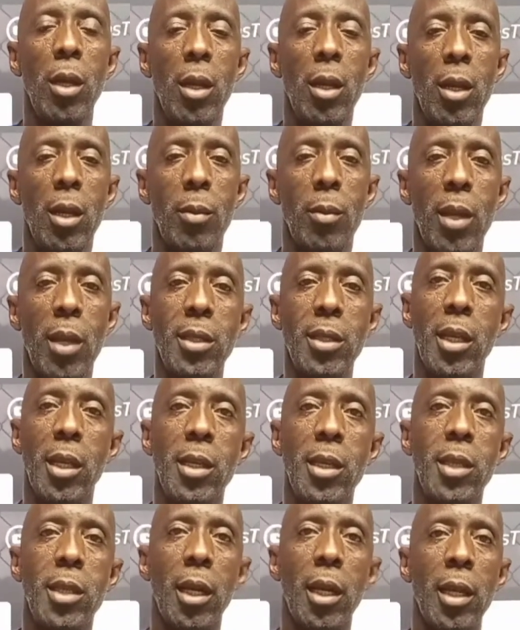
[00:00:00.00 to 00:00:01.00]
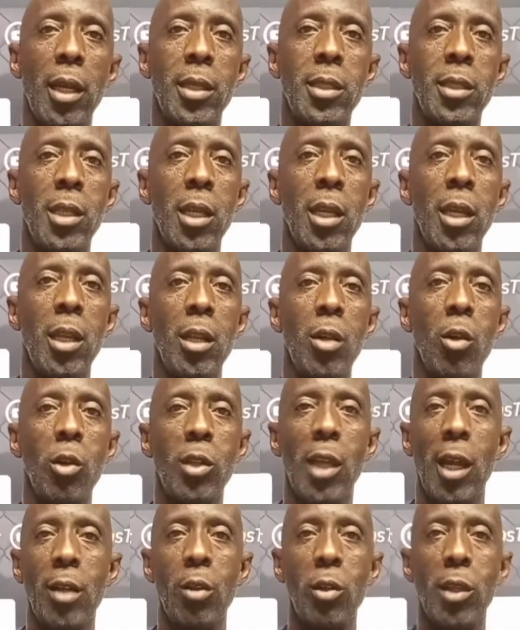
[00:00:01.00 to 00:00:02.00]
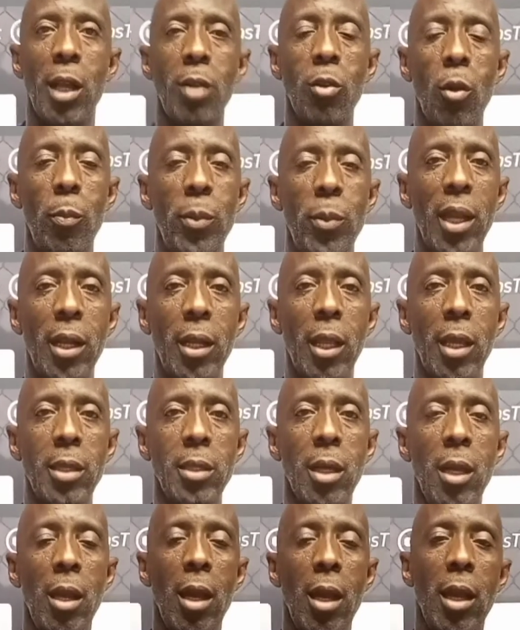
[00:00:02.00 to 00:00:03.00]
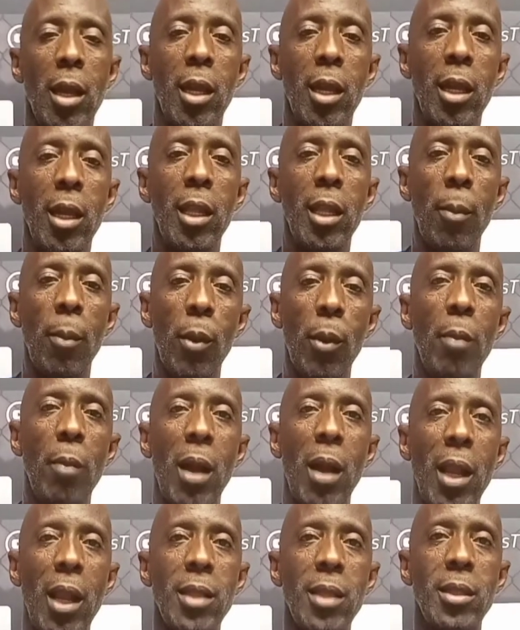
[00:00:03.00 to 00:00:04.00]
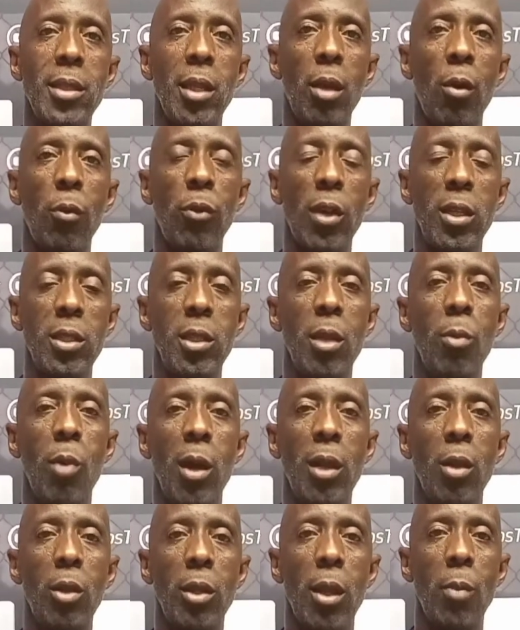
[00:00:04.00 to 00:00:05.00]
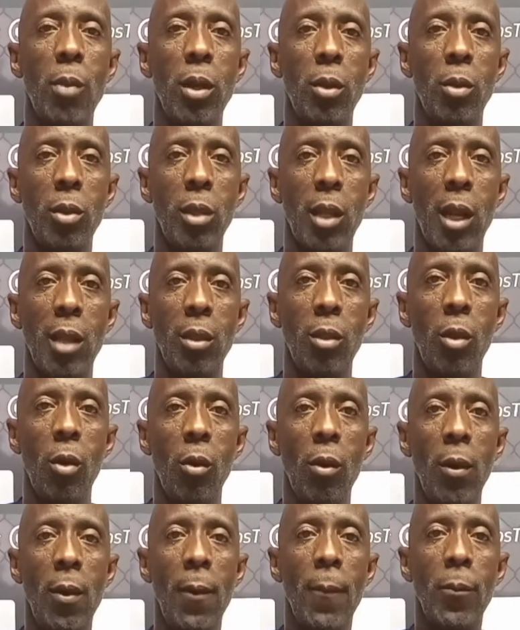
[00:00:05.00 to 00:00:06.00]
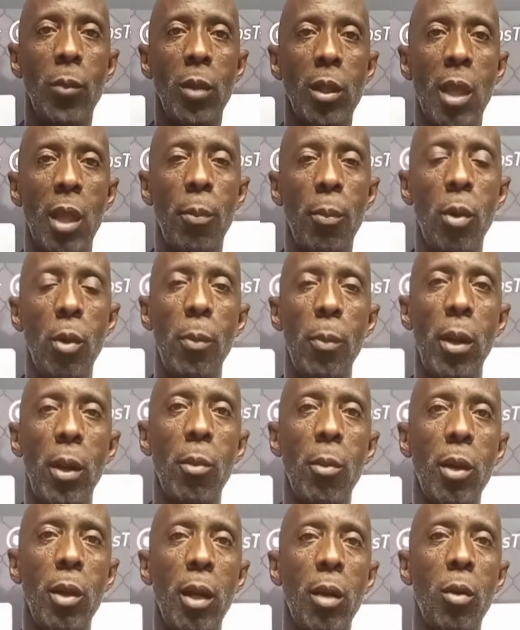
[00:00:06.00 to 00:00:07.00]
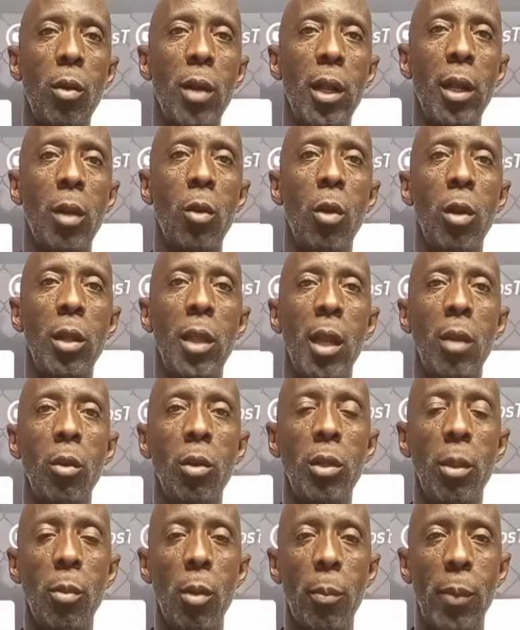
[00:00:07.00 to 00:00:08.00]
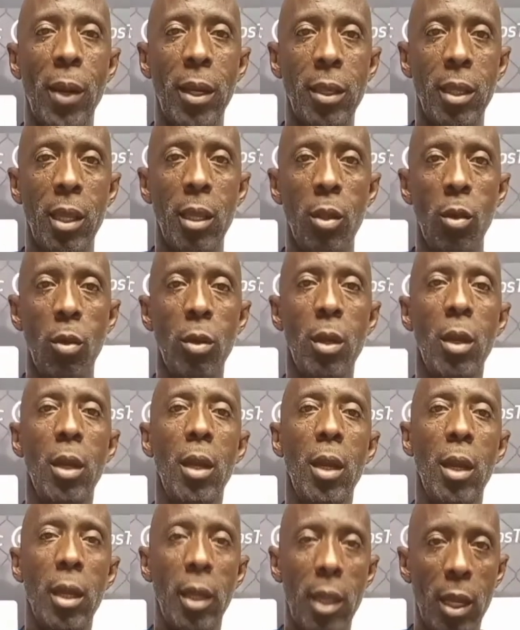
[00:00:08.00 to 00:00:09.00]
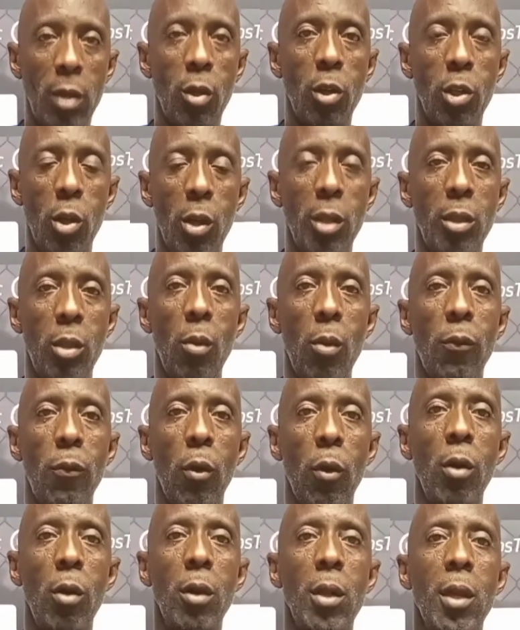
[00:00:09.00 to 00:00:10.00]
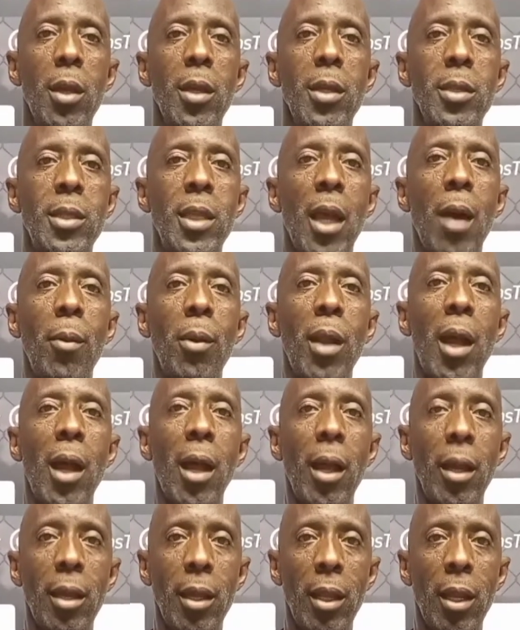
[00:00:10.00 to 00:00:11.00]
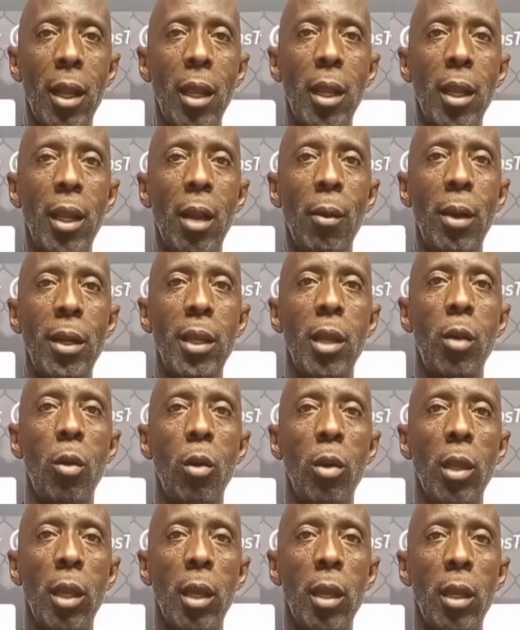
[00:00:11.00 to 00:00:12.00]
Bien se dice que si no te anotan, no pierdes. Y después el balance ofensivo ahí lo estamos encontrando de a poco esperemos que con el gol del último partido que nos dio el triunfo se abra el, abanico de,